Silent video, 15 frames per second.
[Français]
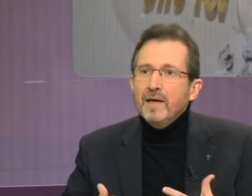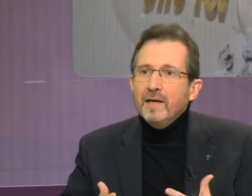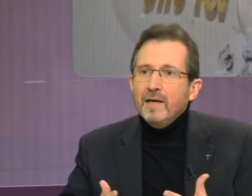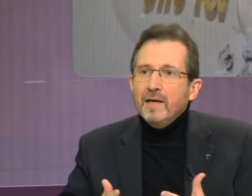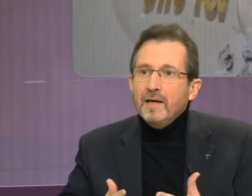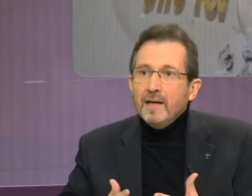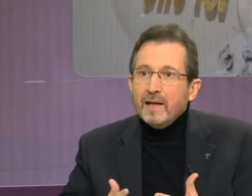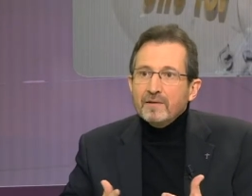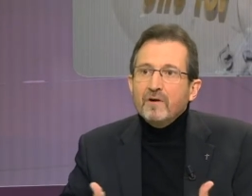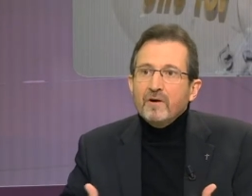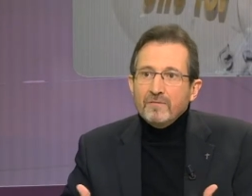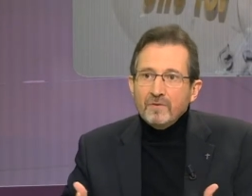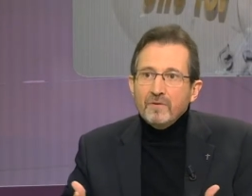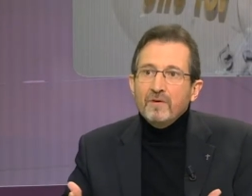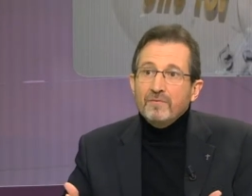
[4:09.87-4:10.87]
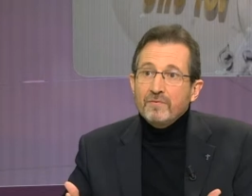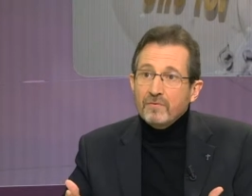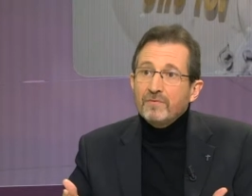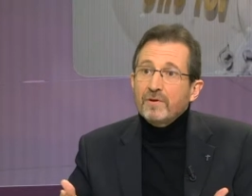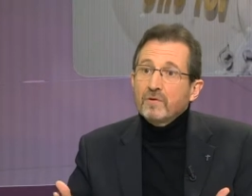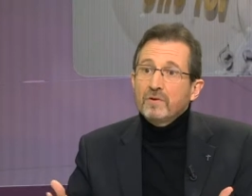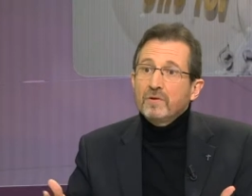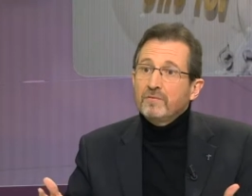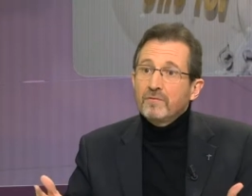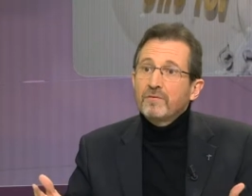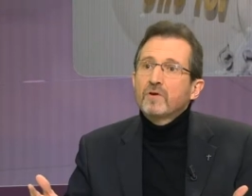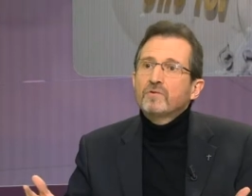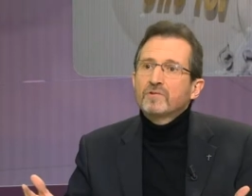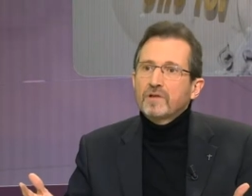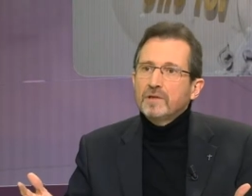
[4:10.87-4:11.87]
Et, là-dedans, il faut, il, faut faire le, il faut
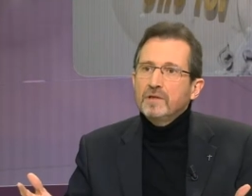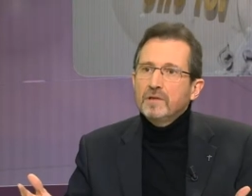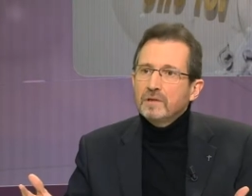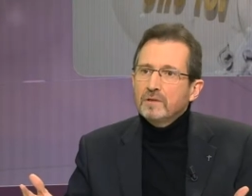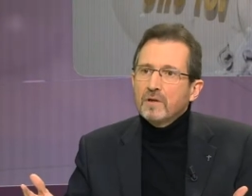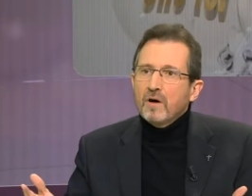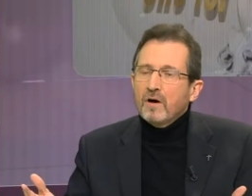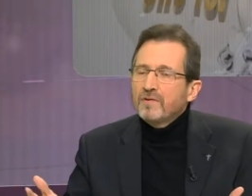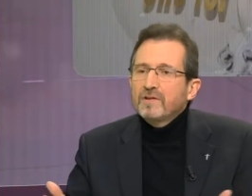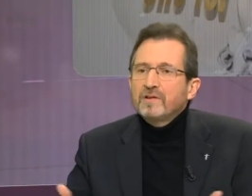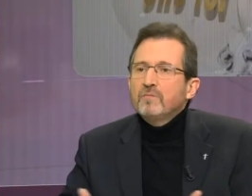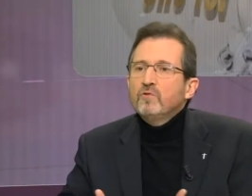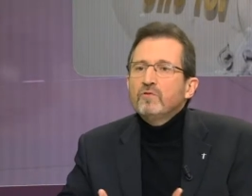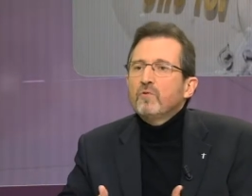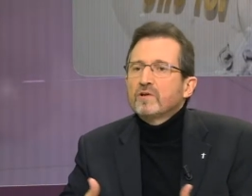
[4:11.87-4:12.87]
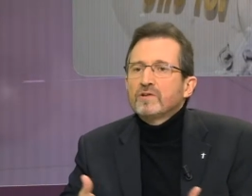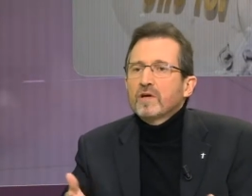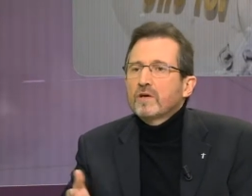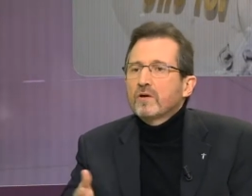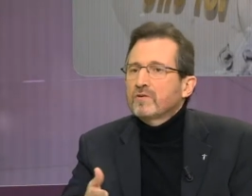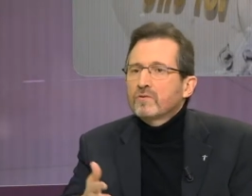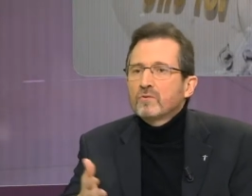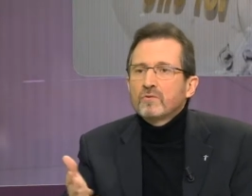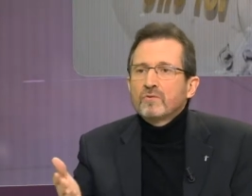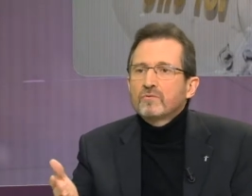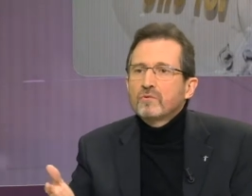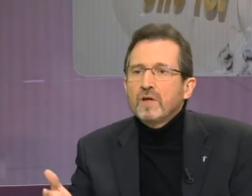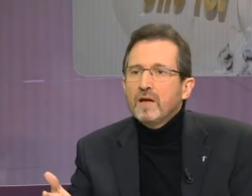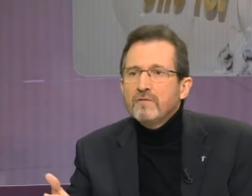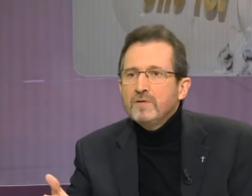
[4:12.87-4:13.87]
faire le tri. En fait, ces mouvements intérieurs, ils sont dans
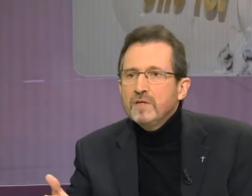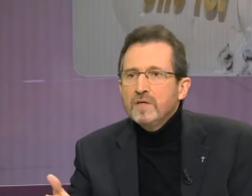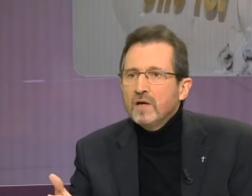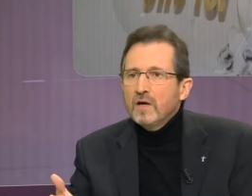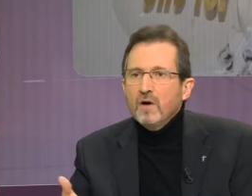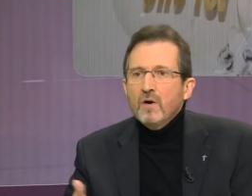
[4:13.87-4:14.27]
toute la vie.